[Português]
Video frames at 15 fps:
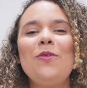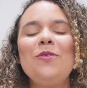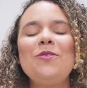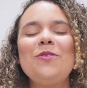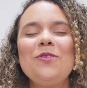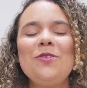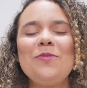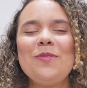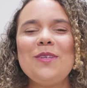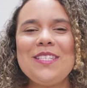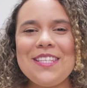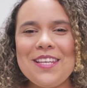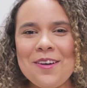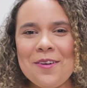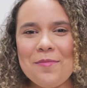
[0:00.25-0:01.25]
Os últimos
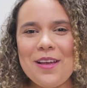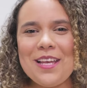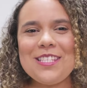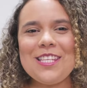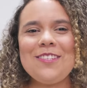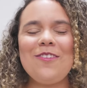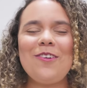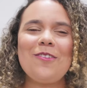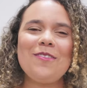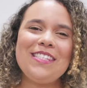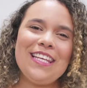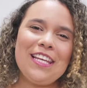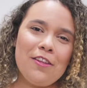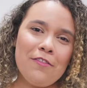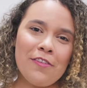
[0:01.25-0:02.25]
cinco meses foram de
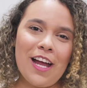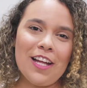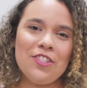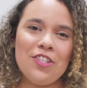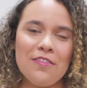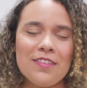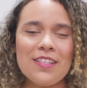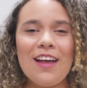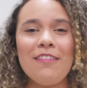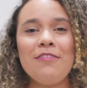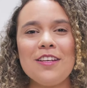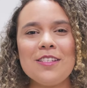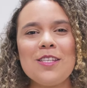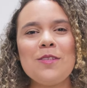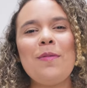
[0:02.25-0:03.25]
significativos
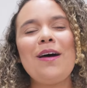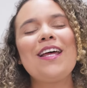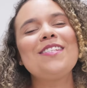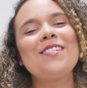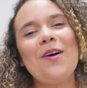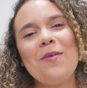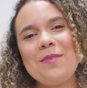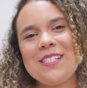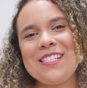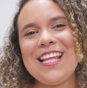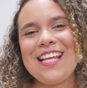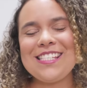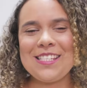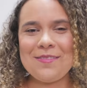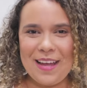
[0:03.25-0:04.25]
avanços para as obras
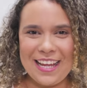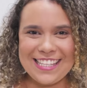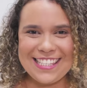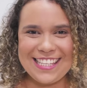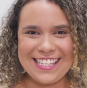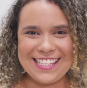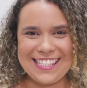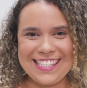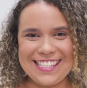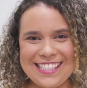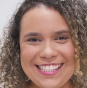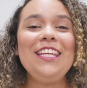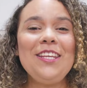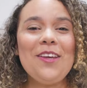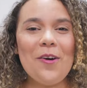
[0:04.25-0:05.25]
das Smart Cities.
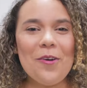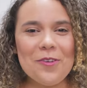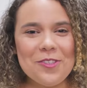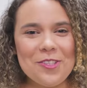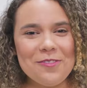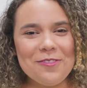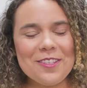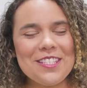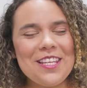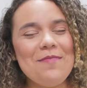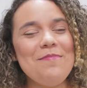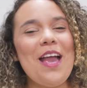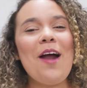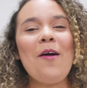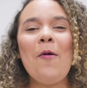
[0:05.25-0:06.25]
E hoje você
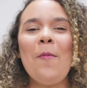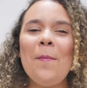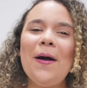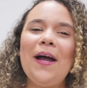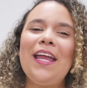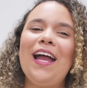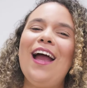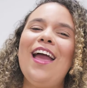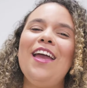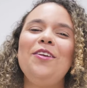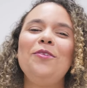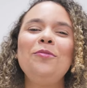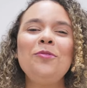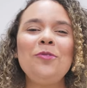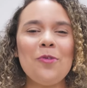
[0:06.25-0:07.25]
me acompanha
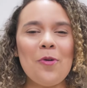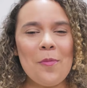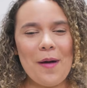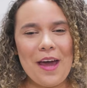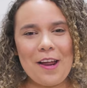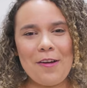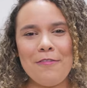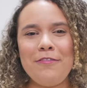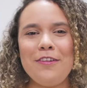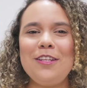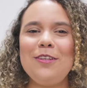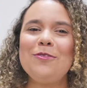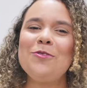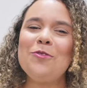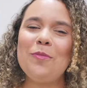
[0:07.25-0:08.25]
em um tour para
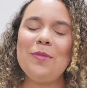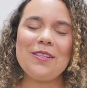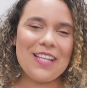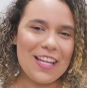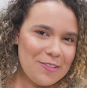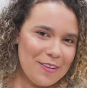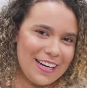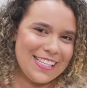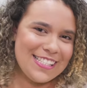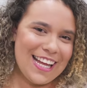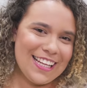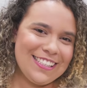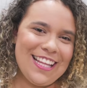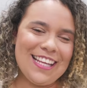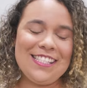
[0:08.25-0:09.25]
conferir os números
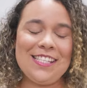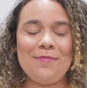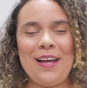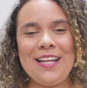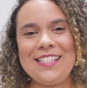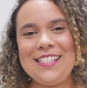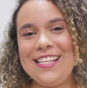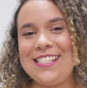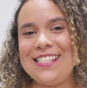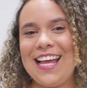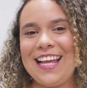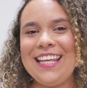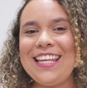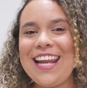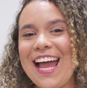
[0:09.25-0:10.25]
atualizados das Smart Cities
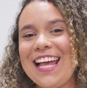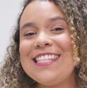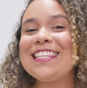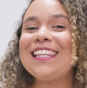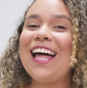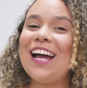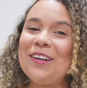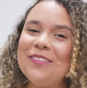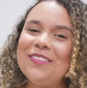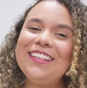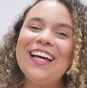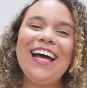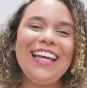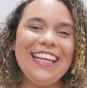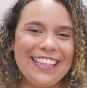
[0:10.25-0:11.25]
Aquirais,
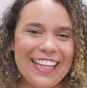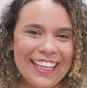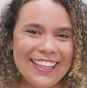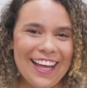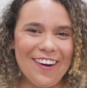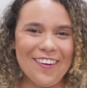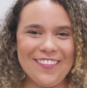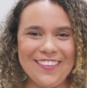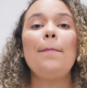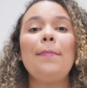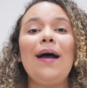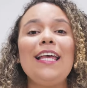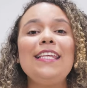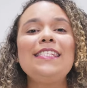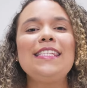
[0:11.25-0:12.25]
Laguna e Natal.
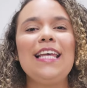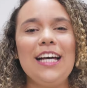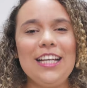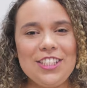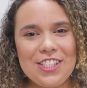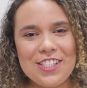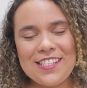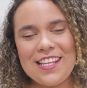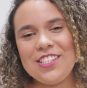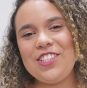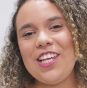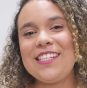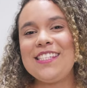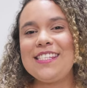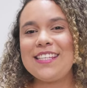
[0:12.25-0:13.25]
Mas antes,
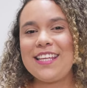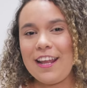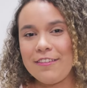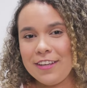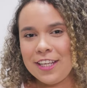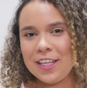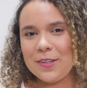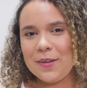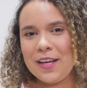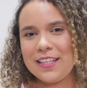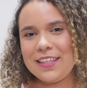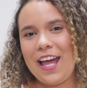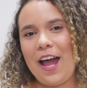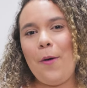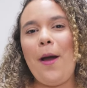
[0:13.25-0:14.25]
já se inscreve aqui no
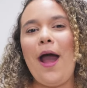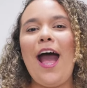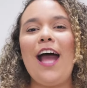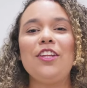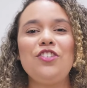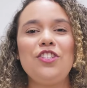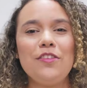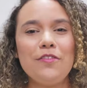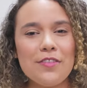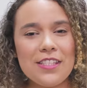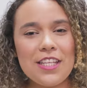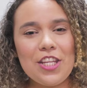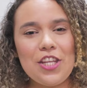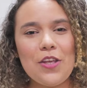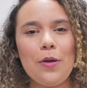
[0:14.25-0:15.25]
canal, ativa o
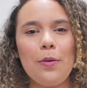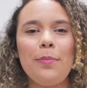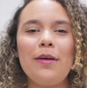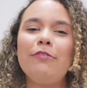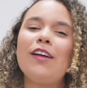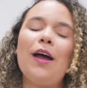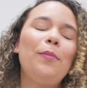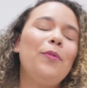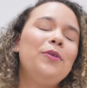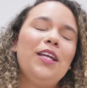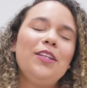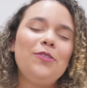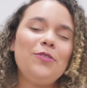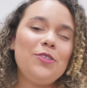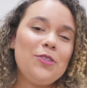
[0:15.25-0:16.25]
sininho para ficar por
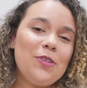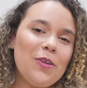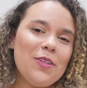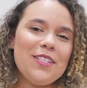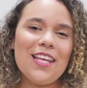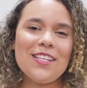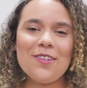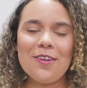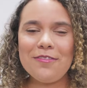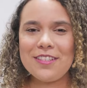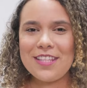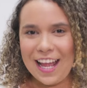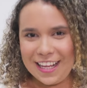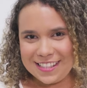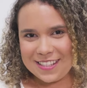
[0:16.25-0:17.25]
dentro de todas as
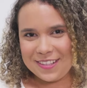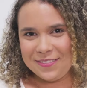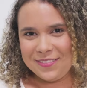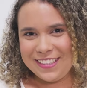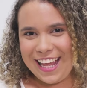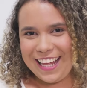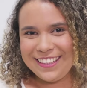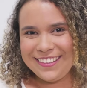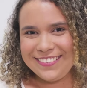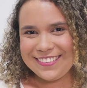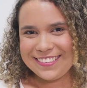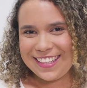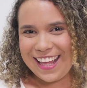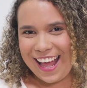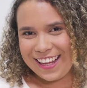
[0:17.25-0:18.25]
novidades, combinado?
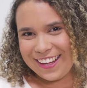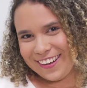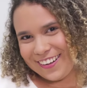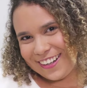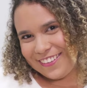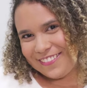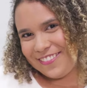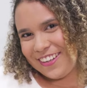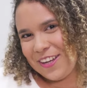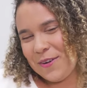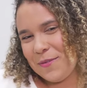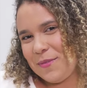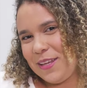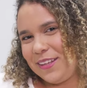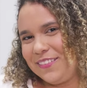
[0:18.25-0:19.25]
Agora vem
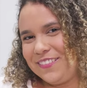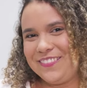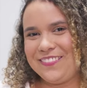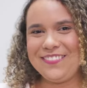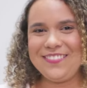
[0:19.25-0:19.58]
comigo!